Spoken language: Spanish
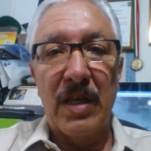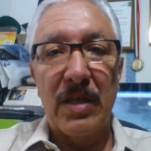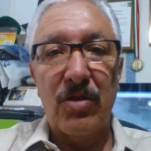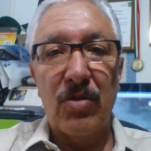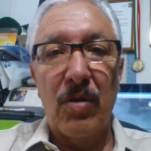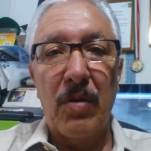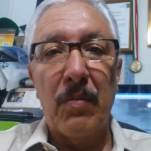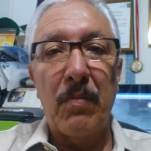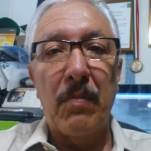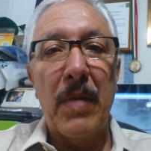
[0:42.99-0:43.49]

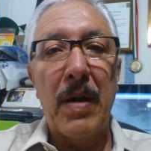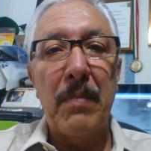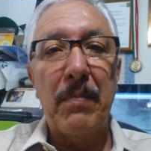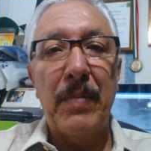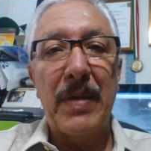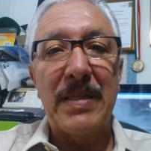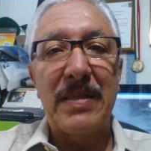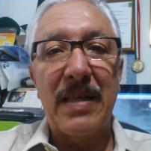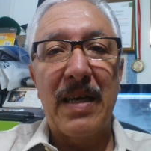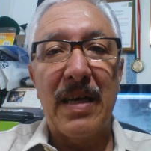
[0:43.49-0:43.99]
Esto va a
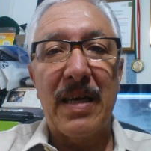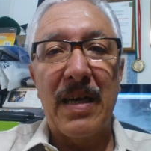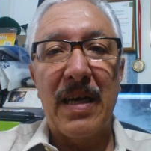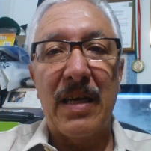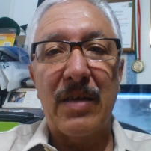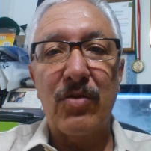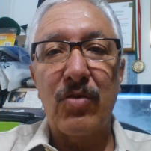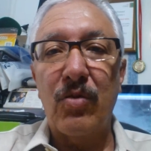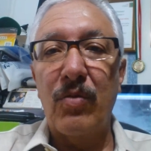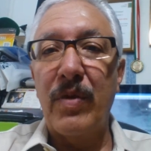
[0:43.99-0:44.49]
empezar
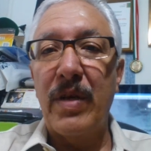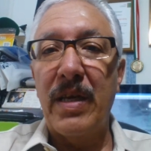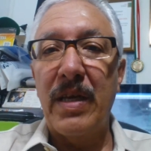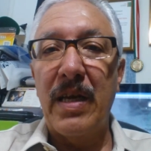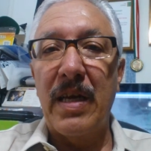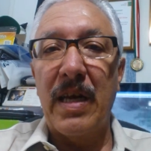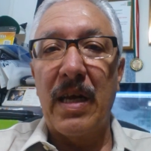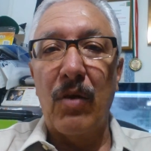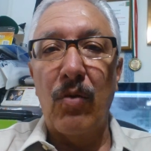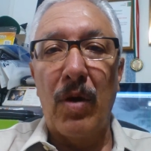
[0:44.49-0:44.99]
a subir
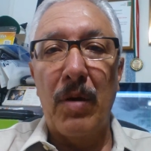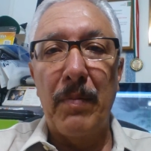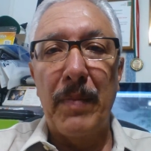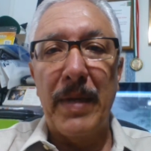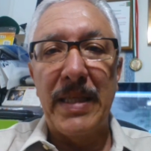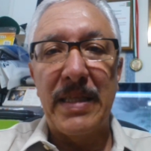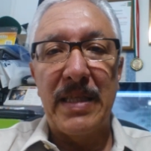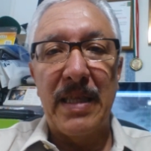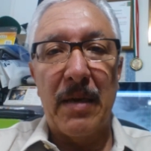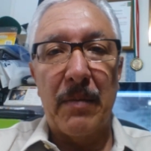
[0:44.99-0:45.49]

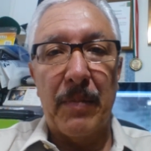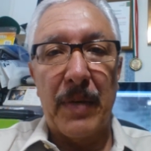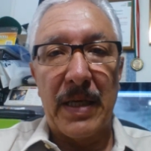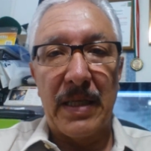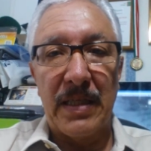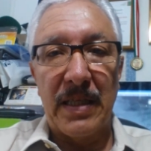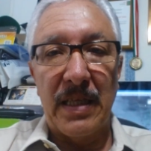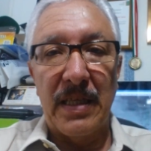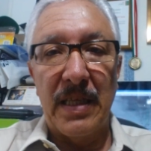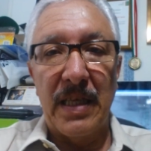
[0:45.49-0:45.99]
gradualmente a
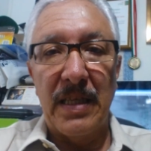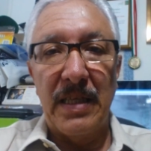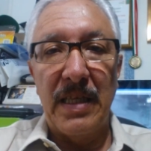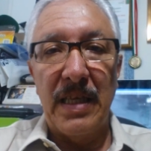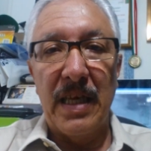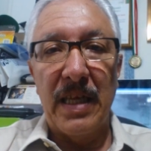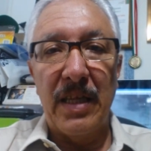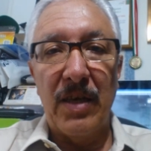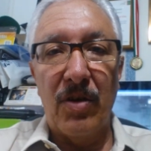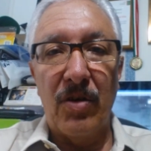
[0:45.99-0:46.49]
partir del
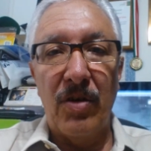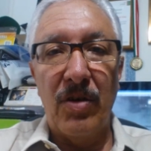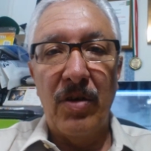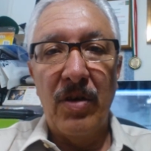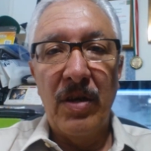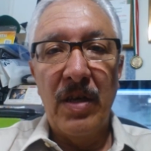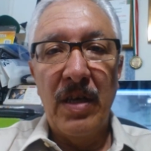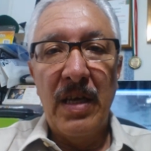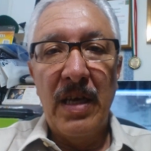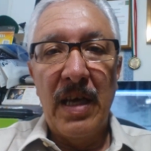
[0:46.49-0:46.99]
día de hoy